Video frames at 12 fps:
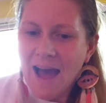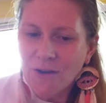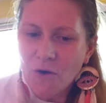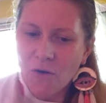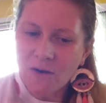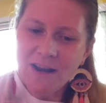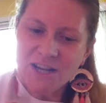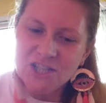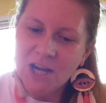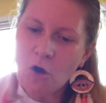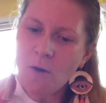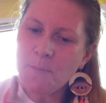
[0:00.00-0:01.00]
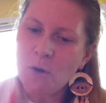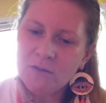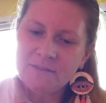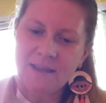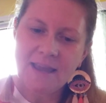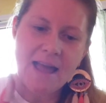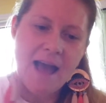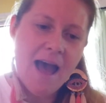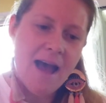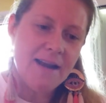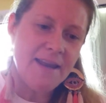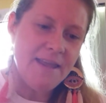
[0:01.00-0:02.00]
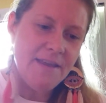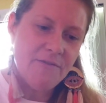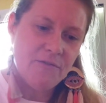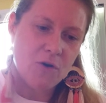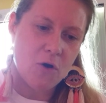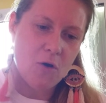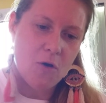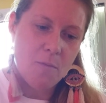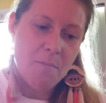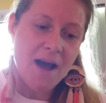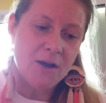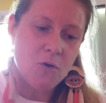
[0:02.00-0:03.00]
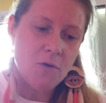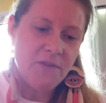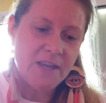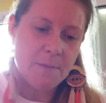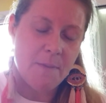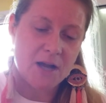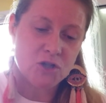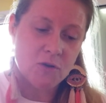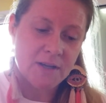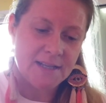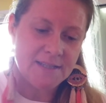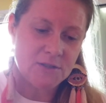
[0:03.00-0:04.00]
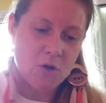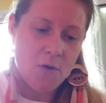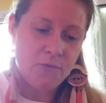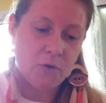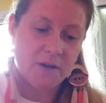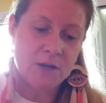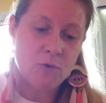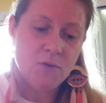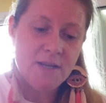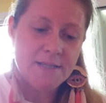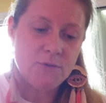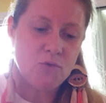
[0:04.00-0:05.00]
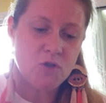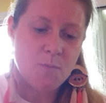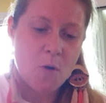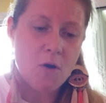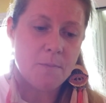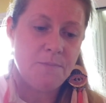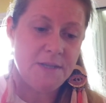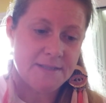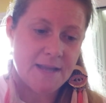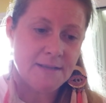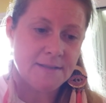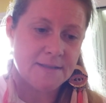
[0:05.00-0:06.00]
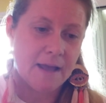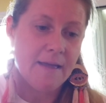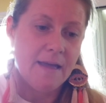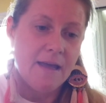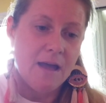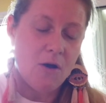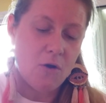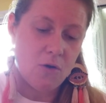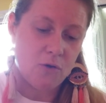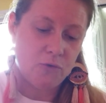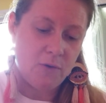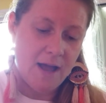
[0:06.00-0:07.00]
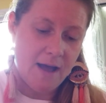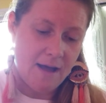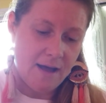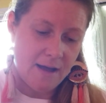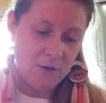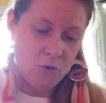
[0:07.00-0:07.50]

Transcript: Alors là, j'ai remporté un livre euh, Markovic par Jean-Christophe dans les coulisses du sport business euh, de la